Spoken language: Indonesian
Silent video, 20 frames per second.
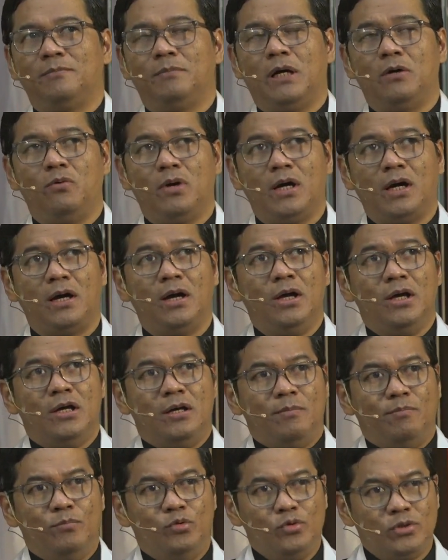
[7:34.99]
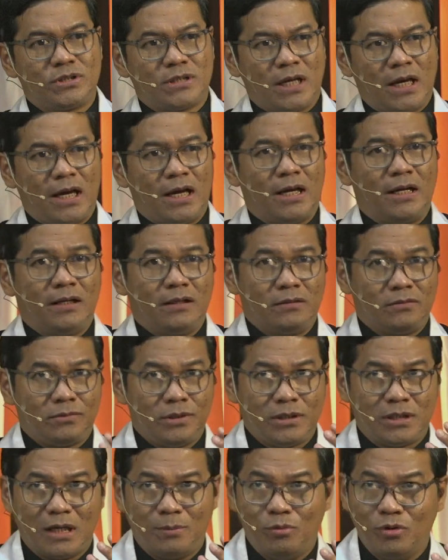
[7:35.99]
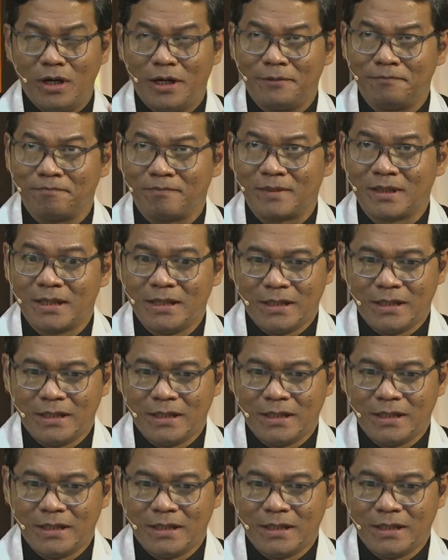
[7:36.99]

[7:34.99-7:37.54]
bahwa Musa tiga bulan.